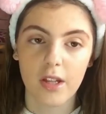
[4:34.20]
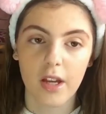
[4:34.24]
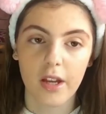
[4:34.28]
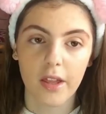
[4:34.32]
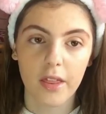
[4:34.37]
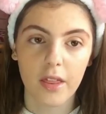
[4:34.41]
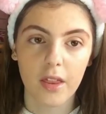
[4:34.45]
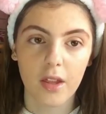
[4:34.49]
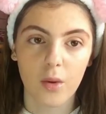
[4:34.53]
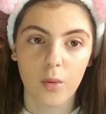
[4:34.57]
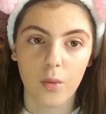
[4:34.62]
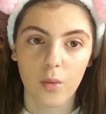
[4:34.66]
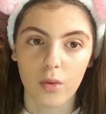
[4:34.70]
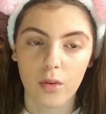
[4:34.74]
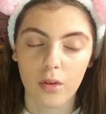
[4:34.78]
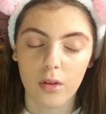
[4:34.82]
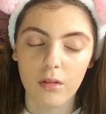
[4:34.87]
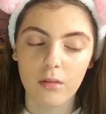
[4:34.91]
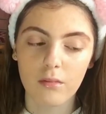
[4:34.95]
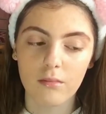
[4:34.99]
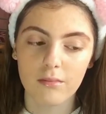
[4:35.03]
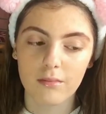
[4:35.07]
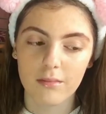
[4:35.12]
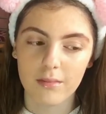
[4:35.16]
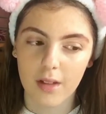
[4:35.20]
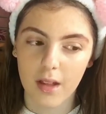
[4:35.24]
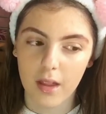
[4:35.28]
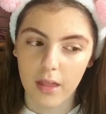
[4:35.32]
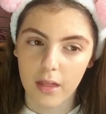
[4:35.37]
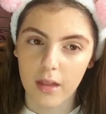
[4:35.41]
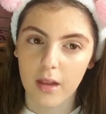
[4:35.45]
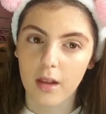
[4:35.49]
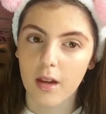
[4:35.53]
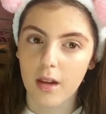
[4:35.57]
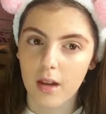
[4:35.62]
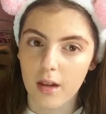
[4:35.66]
ya hice uno,
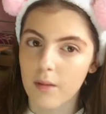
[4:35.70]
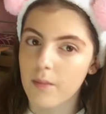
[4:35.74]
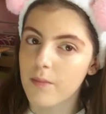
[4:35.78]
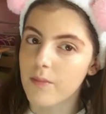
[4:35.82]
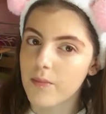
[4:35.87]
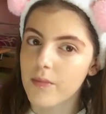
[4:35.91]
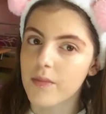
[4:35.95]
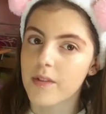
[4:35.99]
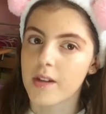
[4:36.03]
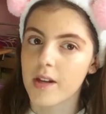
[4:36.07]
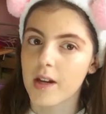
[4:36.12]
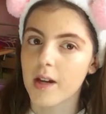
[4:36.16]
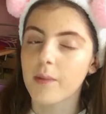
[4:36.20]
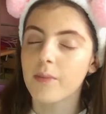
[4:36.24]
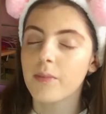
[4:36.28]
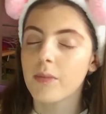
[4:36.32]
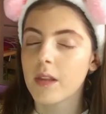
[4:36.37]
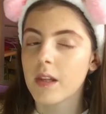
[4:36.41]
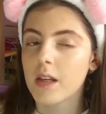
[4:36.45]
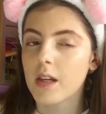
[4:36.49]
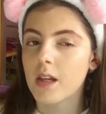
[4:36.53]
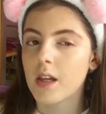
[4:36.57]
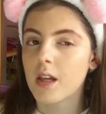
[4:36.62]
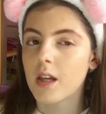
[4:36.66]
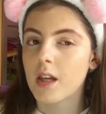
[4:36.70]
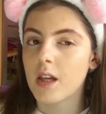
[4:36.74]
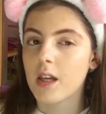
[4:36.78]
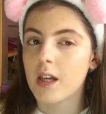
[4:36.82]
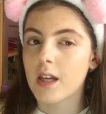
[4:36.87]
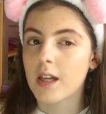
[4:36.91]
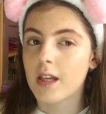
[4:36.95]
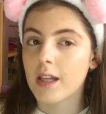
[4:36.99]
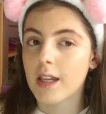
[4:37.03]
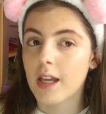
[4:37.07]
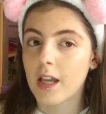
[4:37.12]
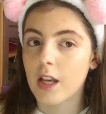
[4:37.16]
hace ya,
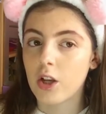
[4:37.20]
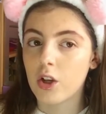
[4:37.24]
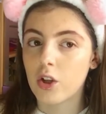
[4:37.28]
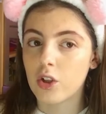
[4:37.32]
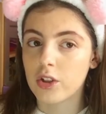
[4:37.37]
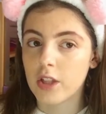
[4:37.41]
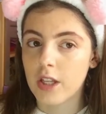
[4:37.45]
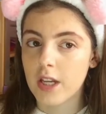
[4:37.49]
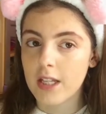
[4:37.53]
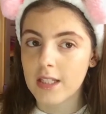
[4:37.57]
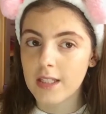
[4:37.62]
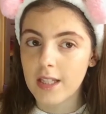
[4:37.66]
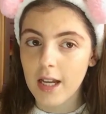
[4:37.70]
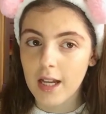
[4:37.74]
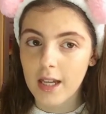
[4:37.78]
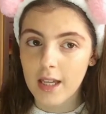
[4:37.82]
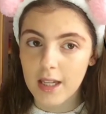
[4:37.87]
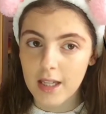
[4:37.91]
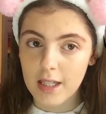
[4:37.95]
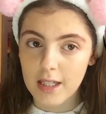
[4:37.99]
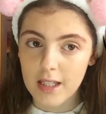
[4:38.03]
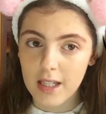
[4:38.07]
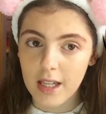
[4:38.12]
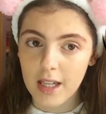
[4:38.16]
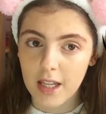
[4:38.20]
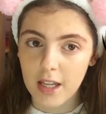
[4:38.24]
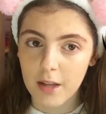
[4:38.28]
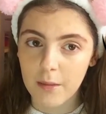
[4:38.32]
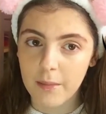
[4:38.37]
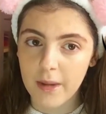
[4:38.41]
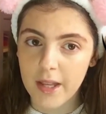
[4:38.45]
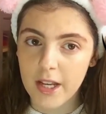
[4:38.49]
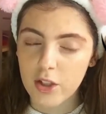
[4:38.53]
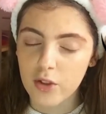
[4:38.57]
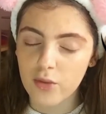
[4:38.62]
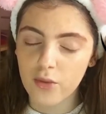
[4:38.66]
que lo tenéis aquí, si
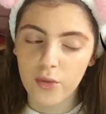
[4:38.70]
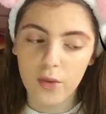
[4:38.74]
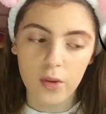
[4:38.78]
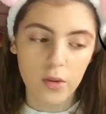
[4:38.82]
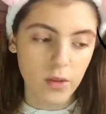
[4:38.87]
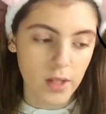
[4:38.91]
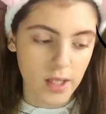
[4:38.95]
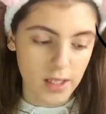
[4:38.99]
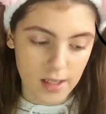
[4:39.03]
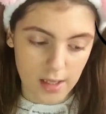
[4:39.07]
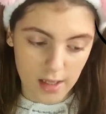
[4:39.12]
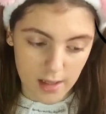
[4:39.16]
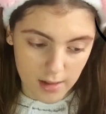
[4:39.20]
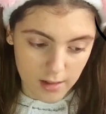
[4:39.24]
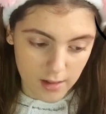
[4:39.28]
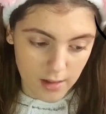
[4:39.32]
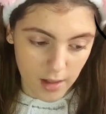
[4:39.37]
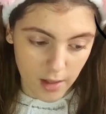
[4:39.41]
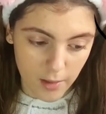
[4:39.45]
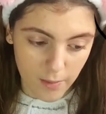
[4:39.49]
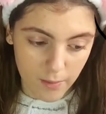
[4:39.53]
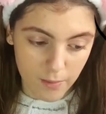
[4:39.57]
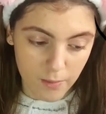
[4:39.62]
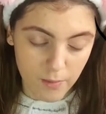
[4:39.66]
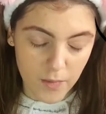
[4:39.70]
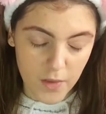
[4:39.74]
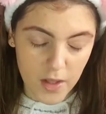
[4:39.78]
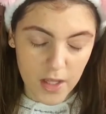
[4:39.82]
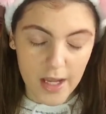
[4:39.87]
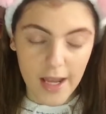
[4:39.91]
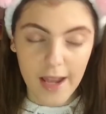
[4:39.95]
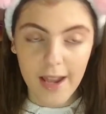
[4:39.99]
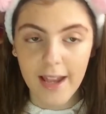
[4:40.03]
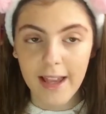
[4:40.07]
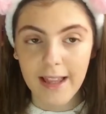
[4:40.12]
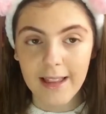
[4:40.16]
queréis ver, eso fue un desastre.
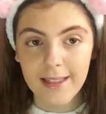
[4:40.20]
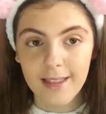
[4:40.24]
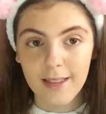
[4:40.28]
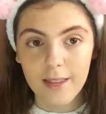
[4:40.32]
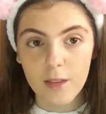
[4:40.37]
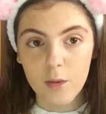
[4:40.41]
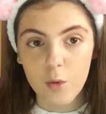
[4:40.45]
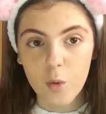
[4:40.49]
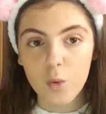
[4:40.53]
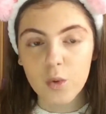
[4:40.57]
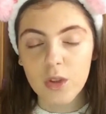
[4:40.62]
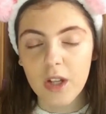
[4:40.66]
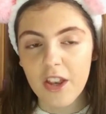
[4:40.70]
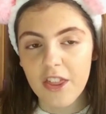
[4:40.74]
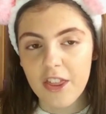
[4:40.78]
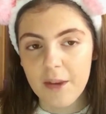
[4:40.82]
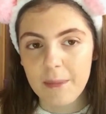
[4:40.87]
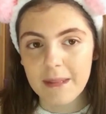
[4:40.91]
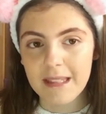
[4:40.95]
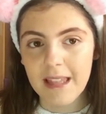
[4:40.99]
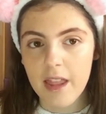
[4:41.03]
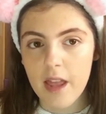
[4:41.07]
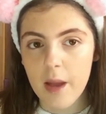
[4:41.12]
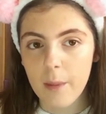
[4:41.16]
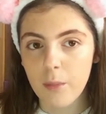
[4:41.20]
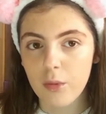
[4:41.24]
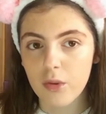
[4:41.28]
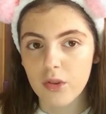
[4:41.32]
Eh, utilicé pestañas